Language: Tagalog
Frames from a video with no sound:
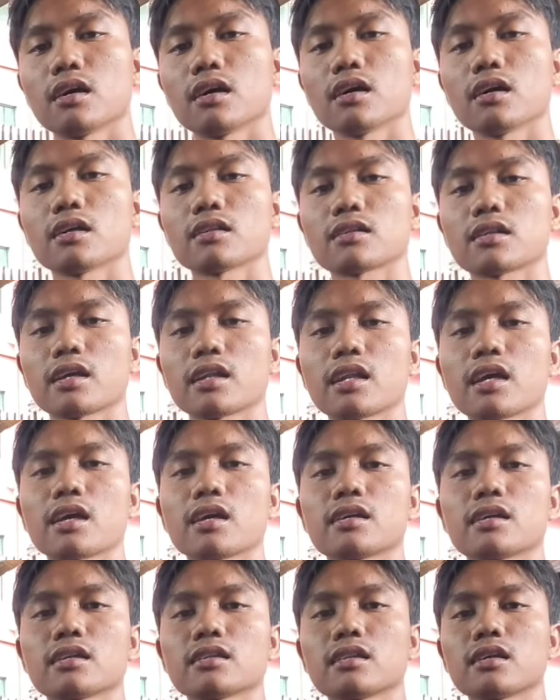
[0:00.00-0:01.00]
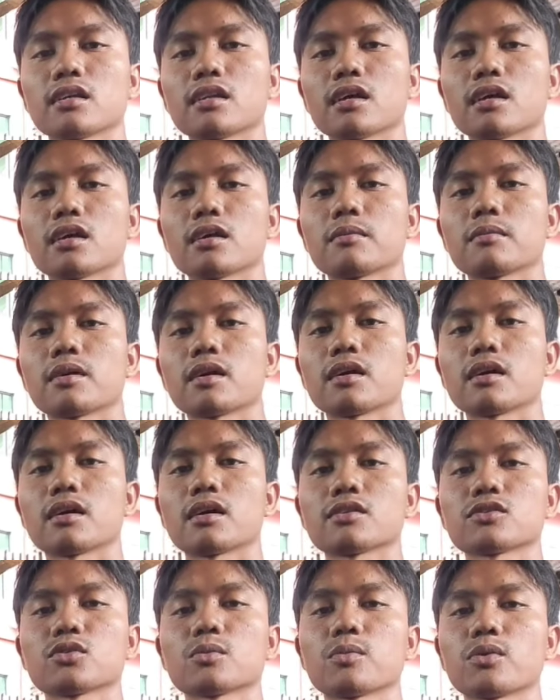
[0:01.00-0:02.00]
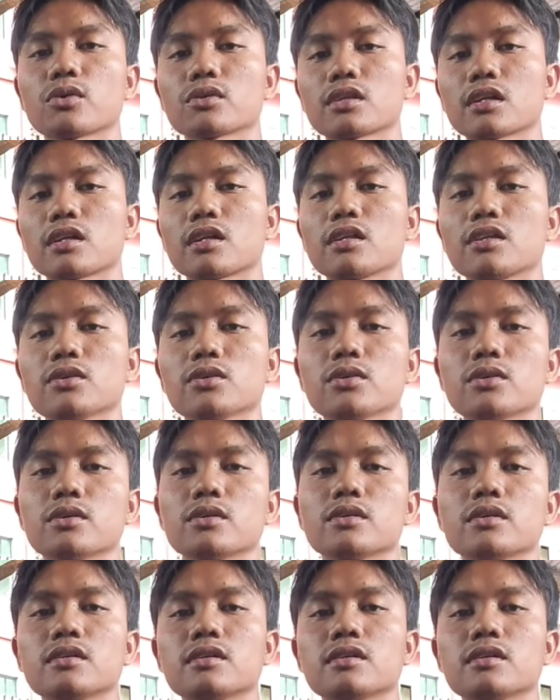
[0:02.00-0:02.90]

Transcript: at kailangan natin ang mga suporta ninyo